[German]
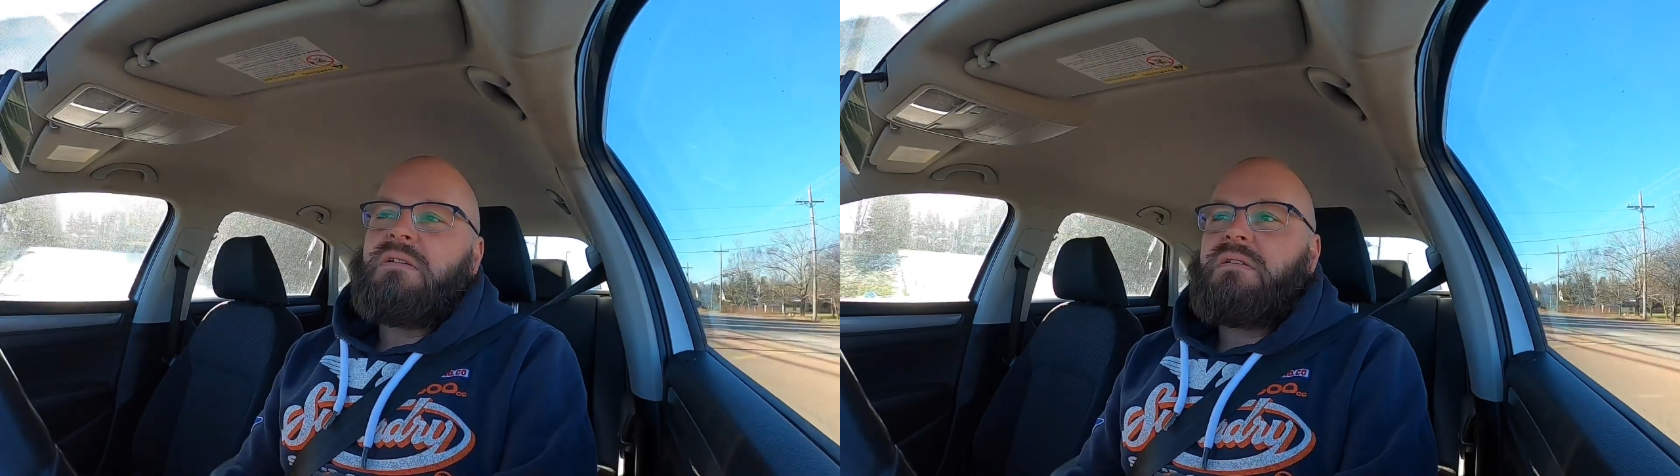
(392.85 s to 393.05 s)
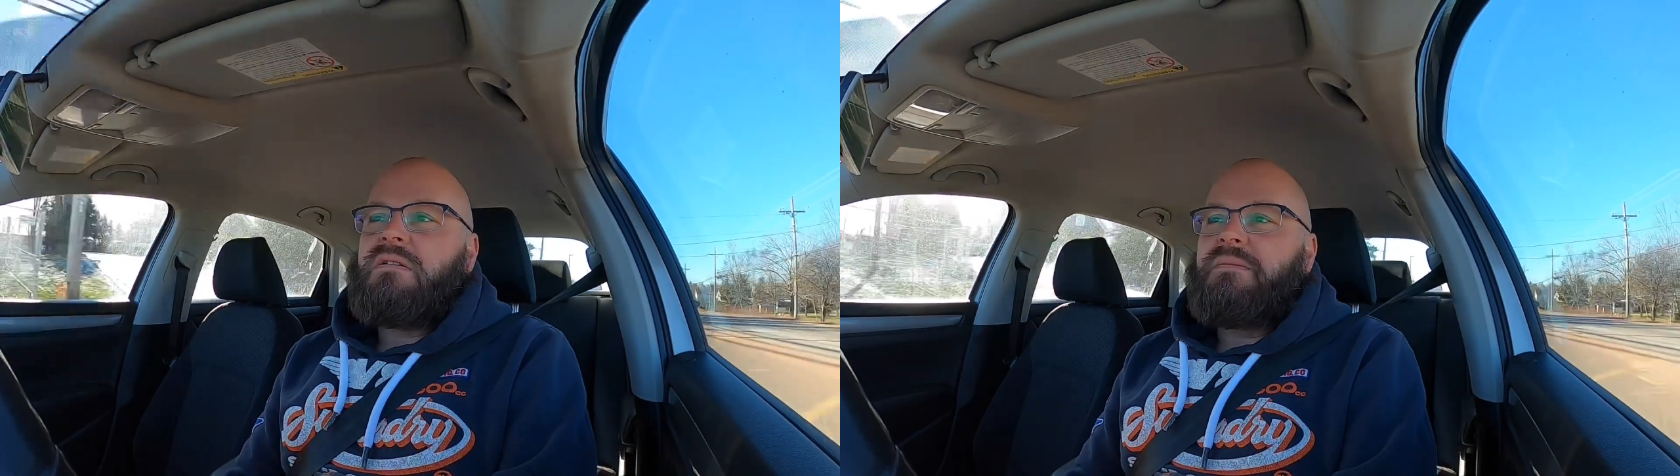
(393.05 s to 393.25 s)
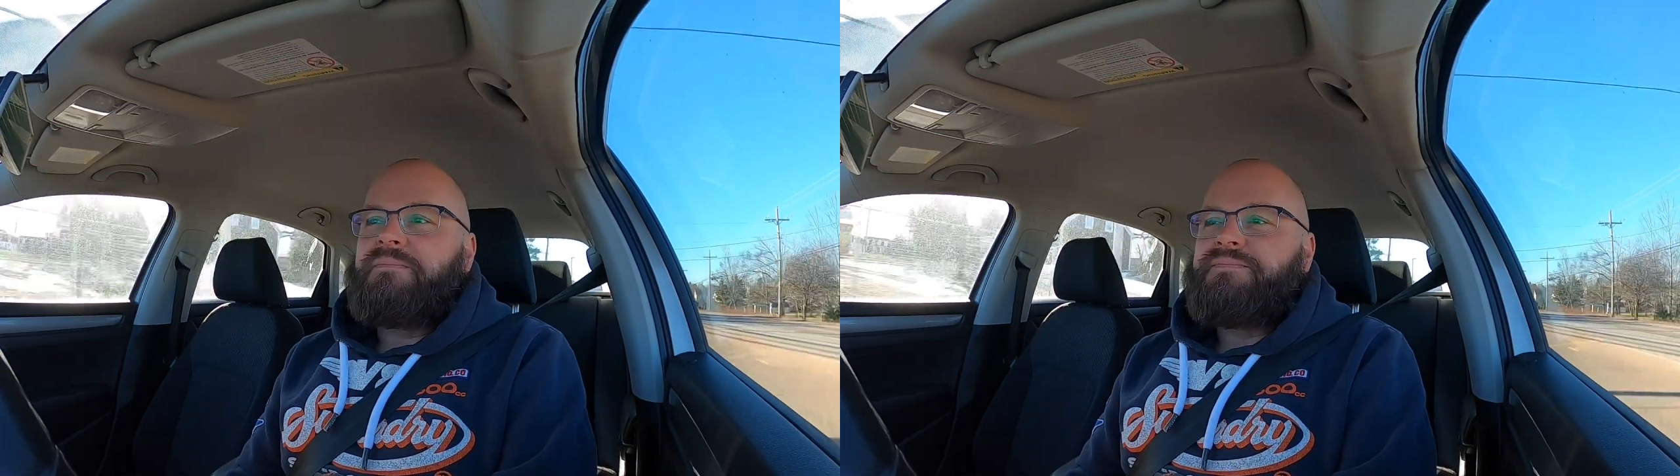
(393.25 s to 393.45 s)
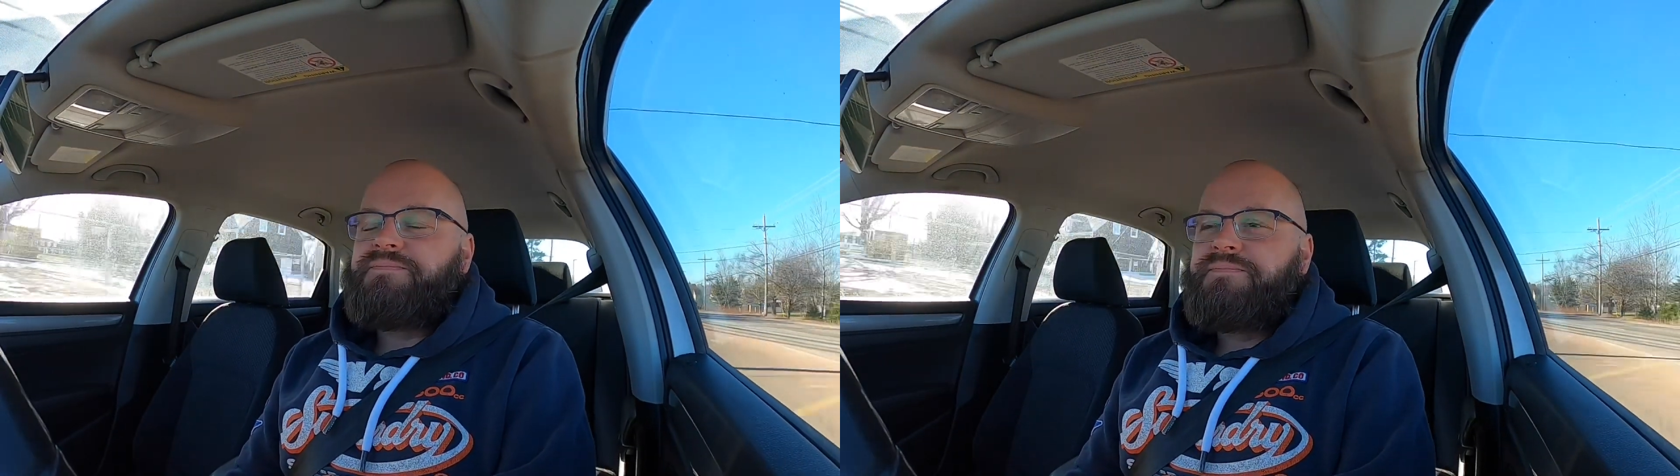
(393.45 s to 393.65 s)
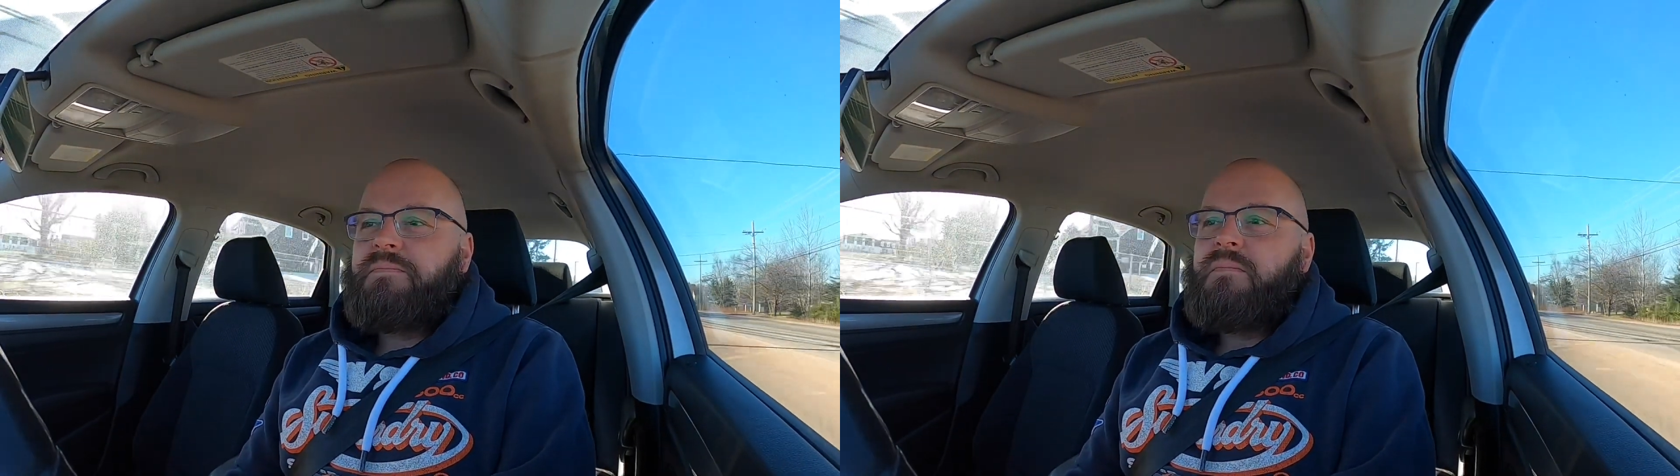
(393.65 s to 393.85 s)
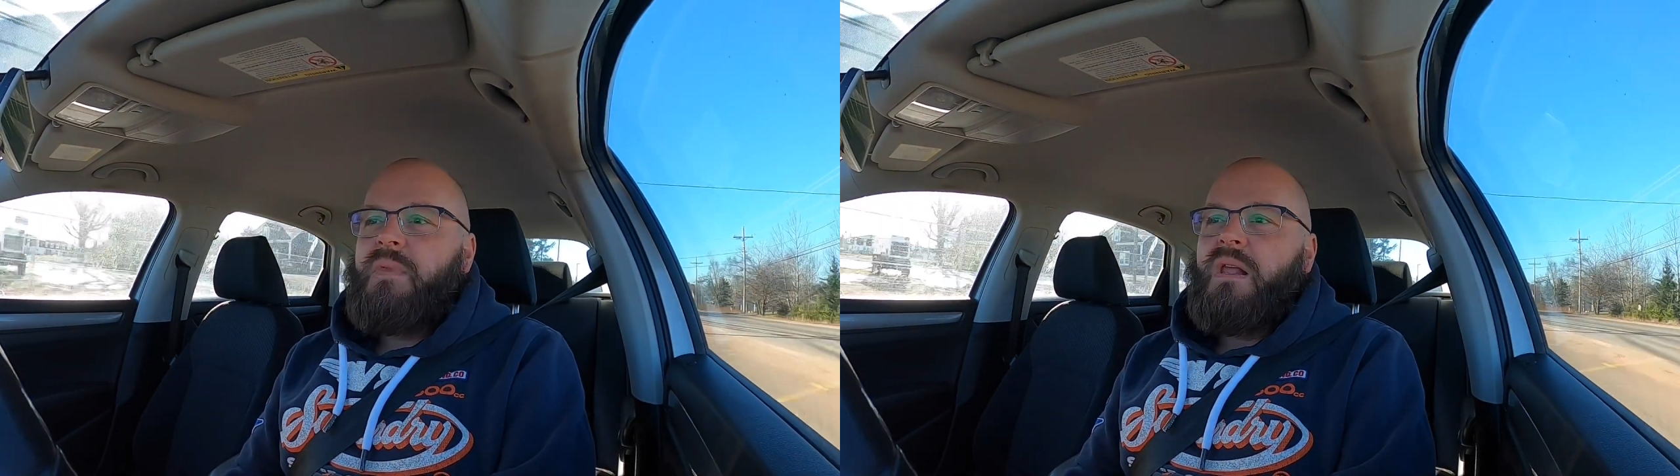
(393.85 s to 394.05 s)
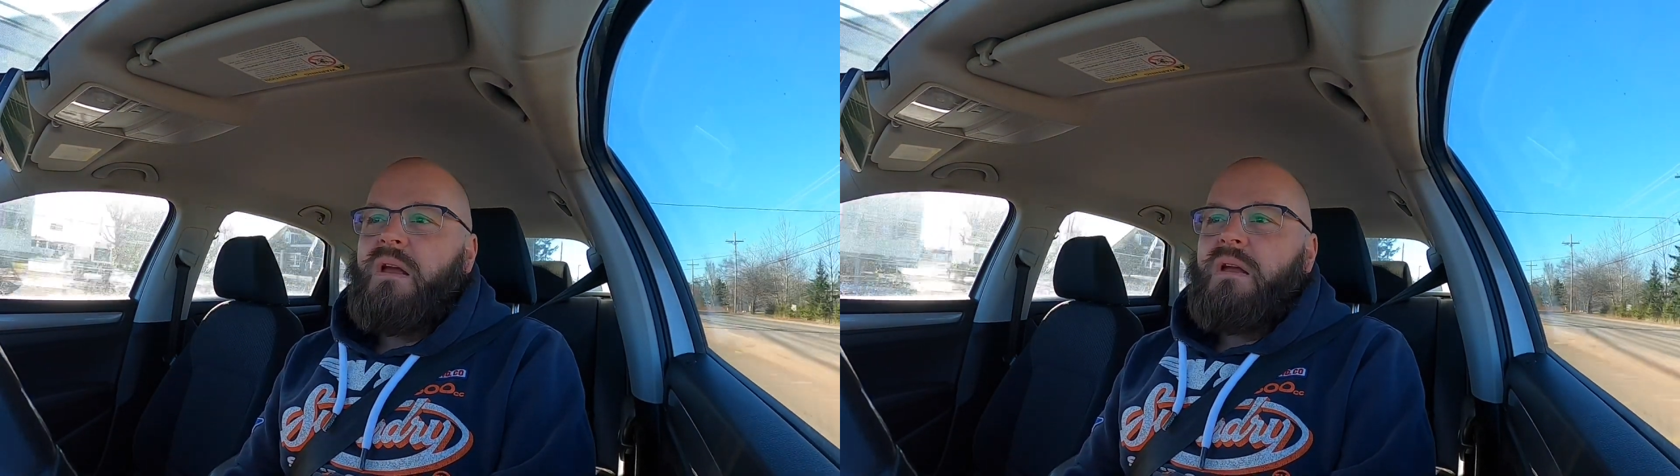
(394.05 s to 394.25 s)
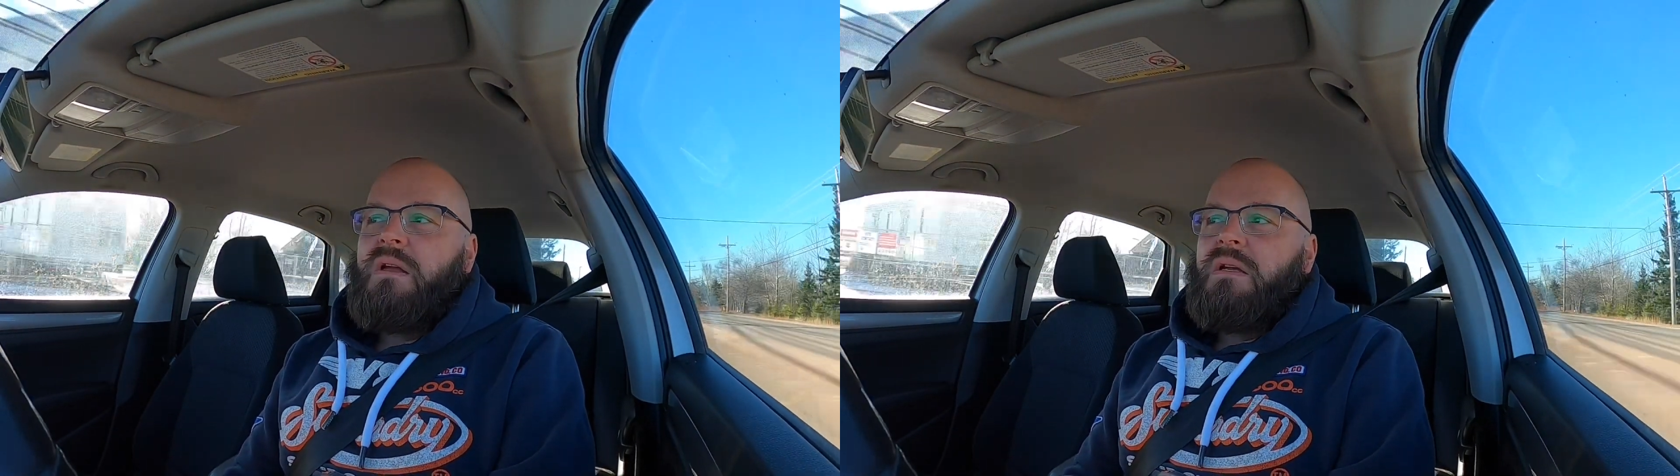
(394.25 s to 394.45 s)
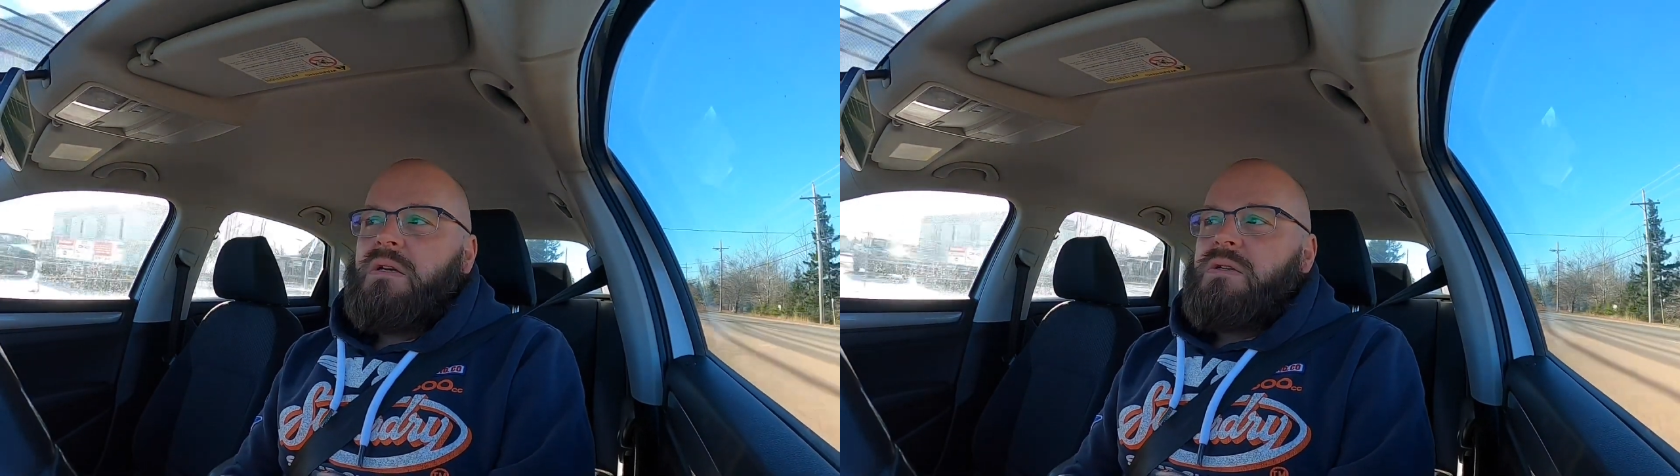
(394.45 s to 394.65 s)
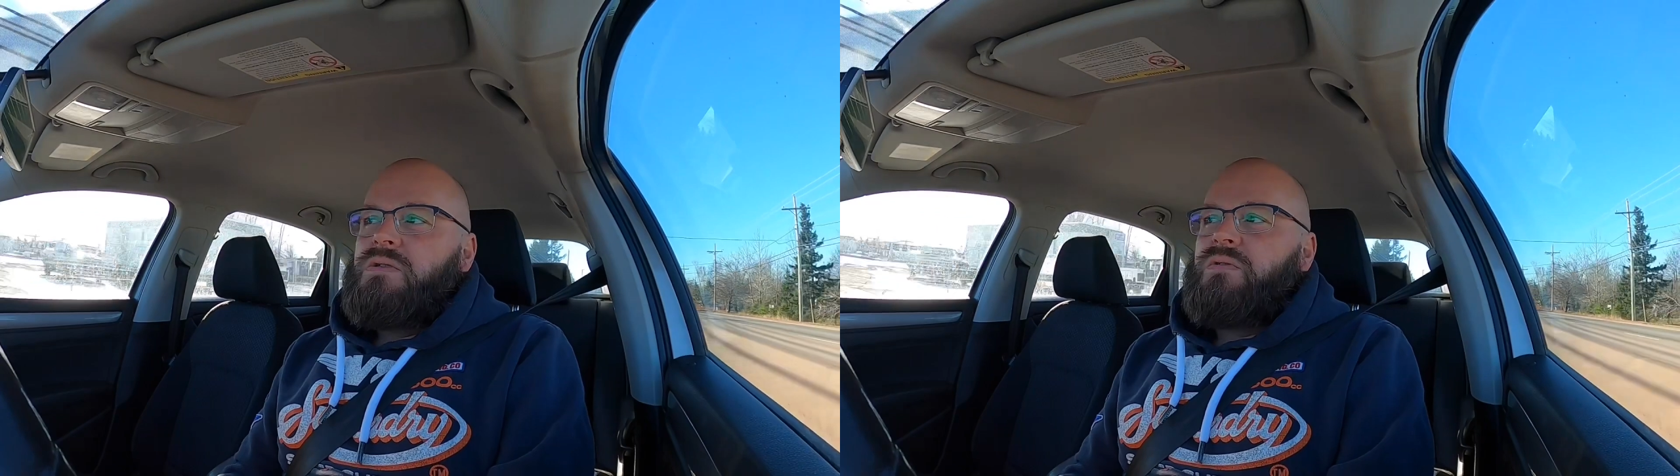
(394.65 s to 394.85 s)
äh,
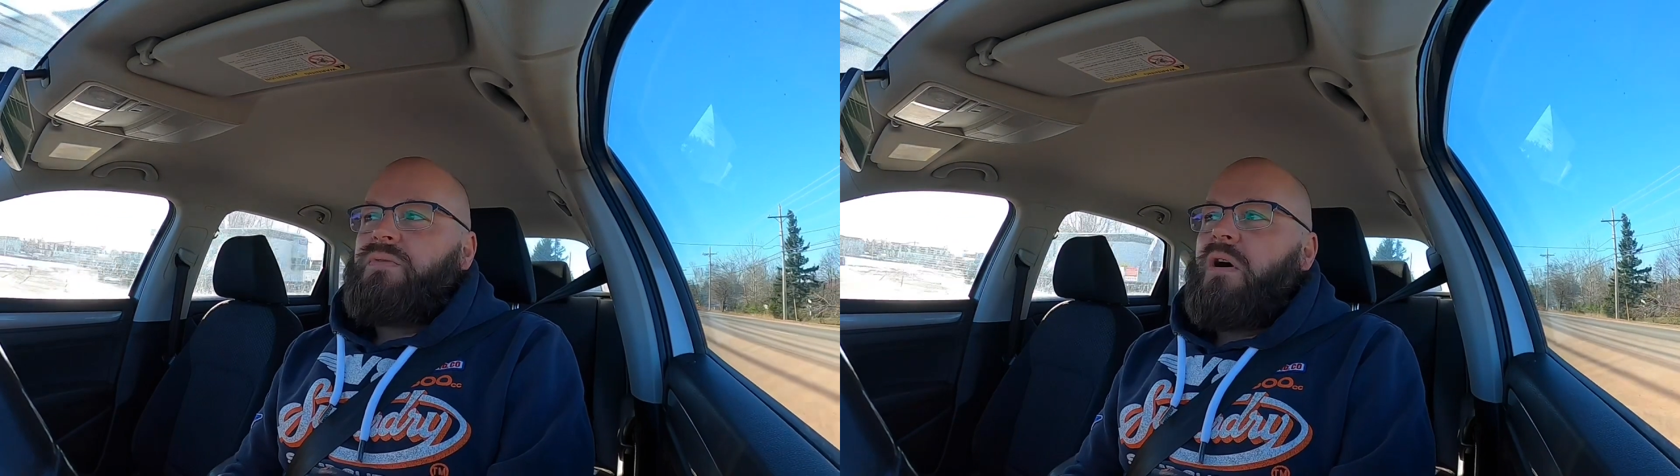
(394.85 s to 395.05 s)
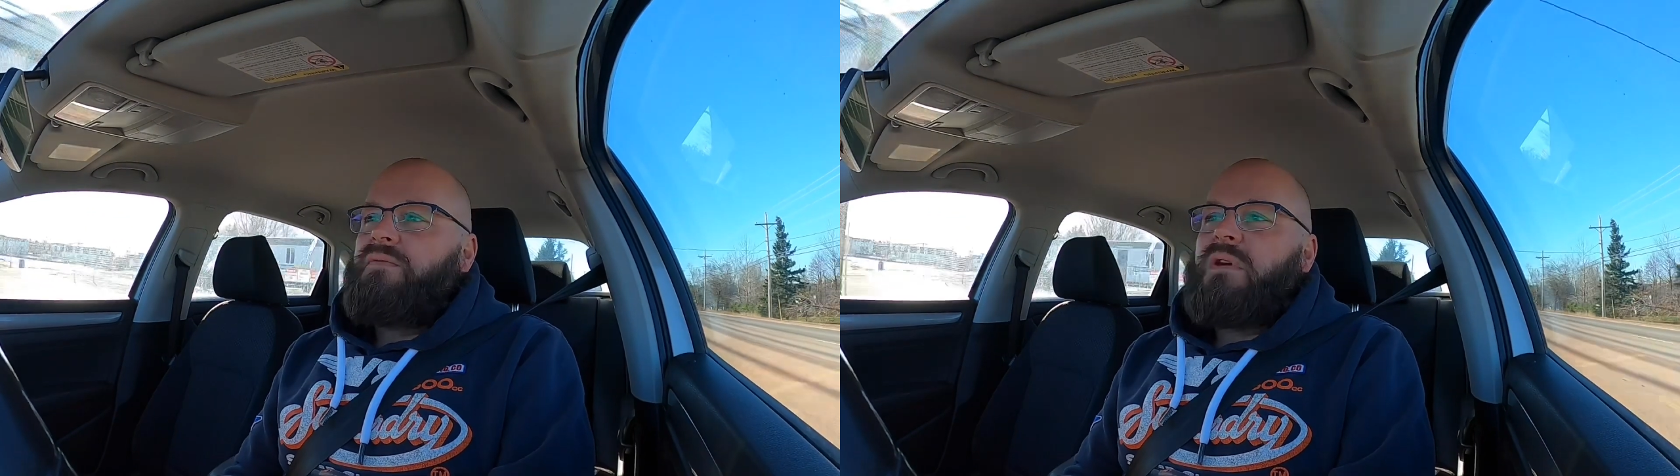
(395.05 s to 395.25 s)
so auf